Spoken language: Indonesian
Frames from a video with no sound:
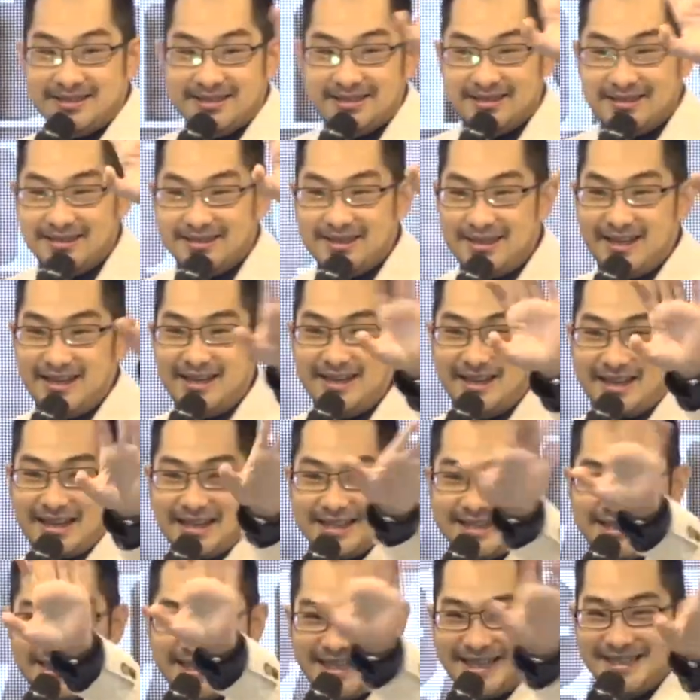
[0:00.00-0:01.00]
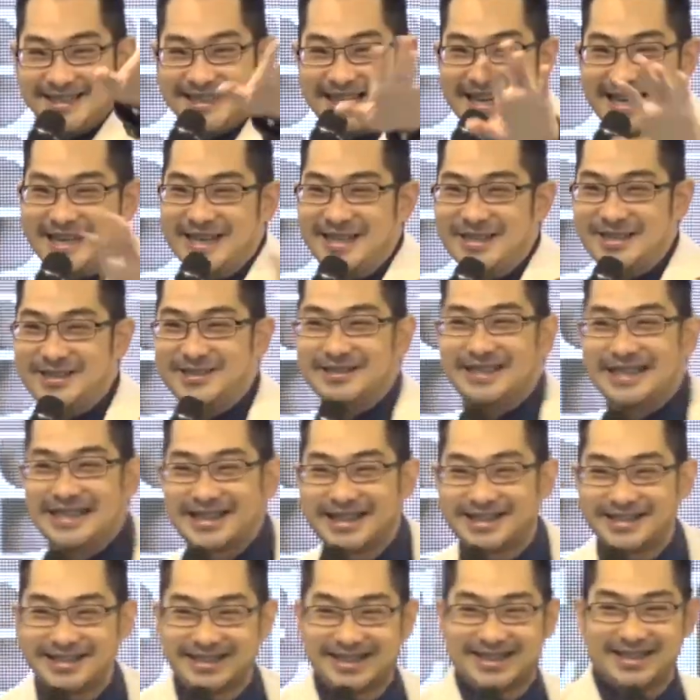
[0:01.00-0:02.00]
ya kasihan deh lu
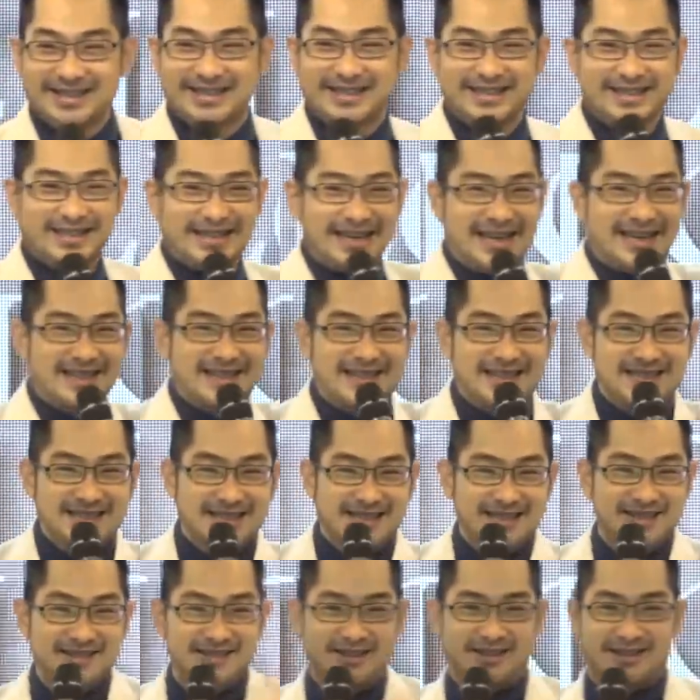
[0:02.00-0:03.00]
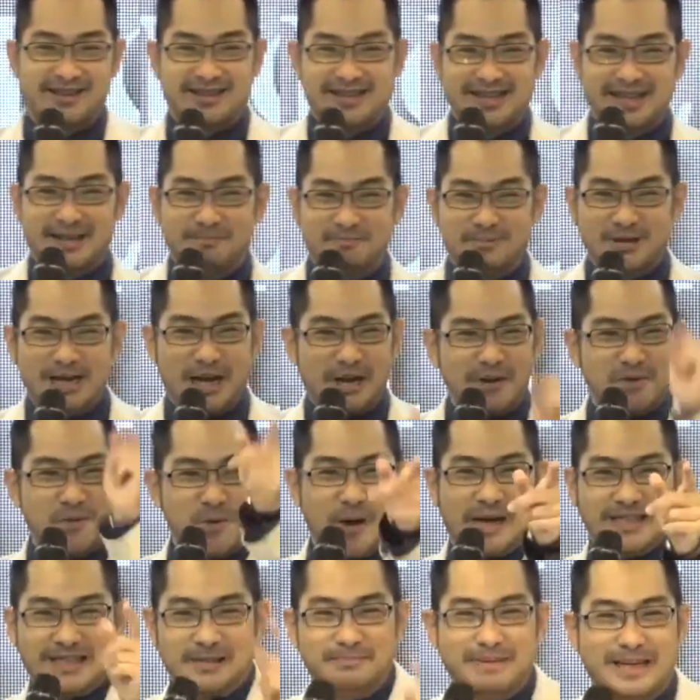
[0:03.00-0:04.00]
gitu ya. Kelihatan gitu loh orang yang punya
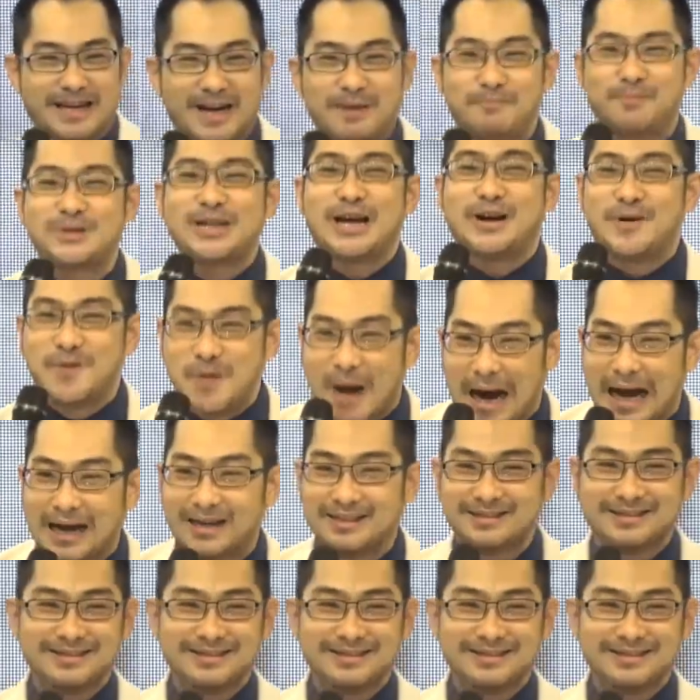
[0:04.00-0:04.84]
uang sama yang nggak punya uang.